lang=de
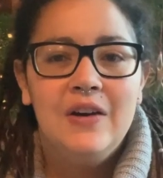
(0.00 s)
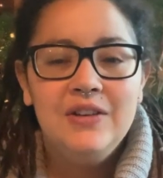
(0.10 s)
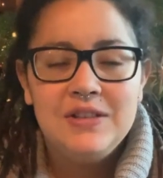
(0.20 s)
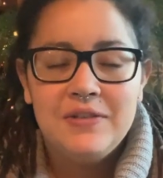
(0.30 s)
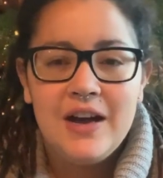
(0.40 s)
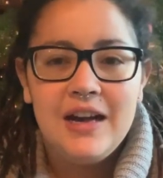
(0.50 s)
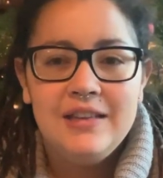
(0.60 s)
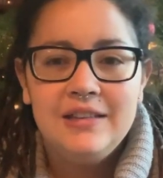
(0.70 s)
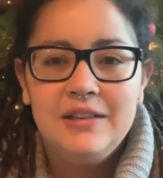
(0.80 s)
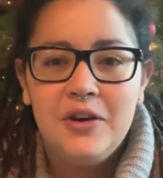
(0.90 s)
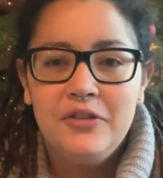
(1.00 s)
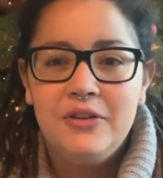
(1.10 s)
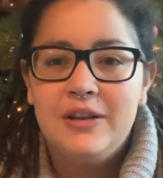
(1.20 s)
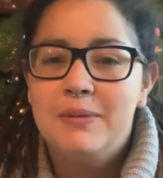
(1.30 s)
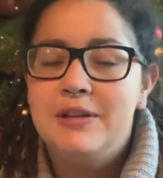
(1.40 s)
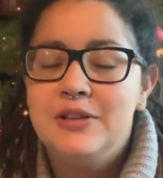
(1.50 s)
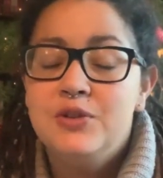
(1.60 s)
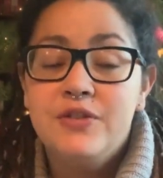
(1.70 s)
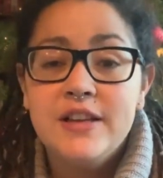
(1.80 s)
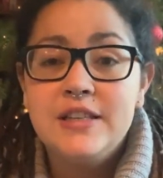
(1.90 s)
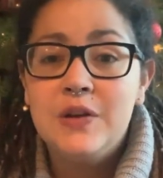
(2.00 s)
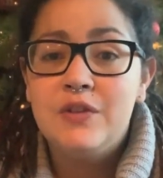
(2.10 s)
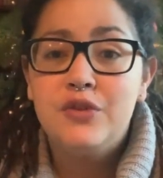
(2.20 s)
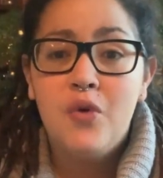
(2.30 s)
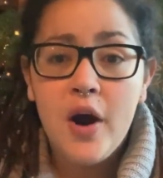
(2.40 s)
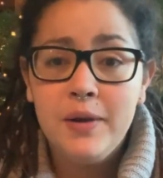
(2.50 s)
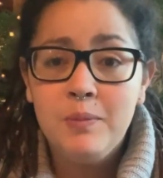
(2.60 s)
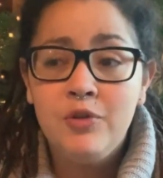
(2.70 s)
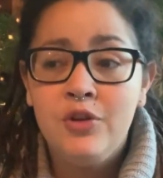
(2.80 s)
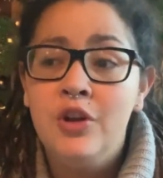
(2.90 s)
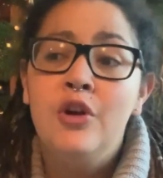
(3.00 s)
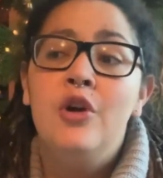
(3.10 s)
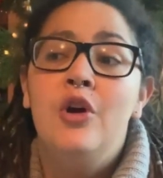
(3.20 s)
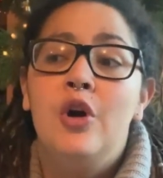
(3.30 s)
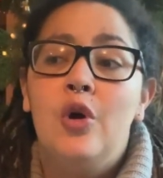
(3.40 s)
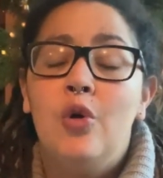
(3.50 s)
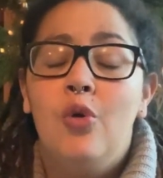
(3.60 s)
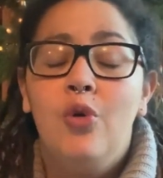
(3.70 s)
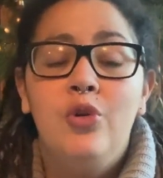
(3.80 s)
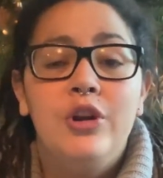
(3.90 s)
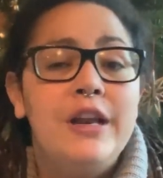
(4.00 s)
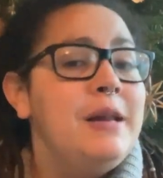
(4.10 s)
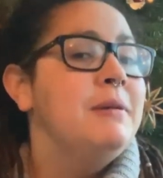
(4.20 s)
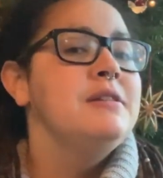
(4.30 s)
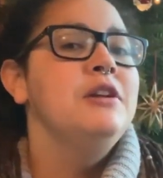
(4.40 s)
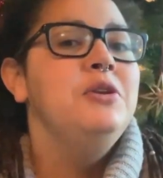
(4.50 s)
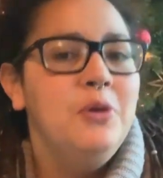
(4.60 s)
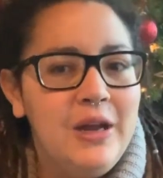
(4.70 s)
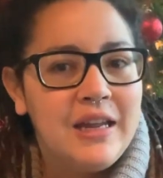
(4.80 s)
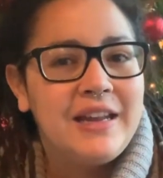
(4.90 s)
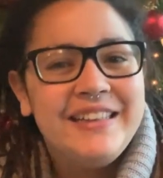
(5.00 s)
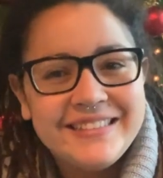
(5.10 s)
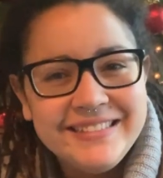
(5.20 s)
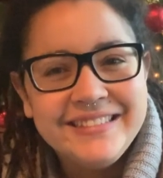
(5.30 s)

Und zwar ist es ja oft so, dass man sich zu Silvester irgendwas vornimmt und dann hält man es nicht durch.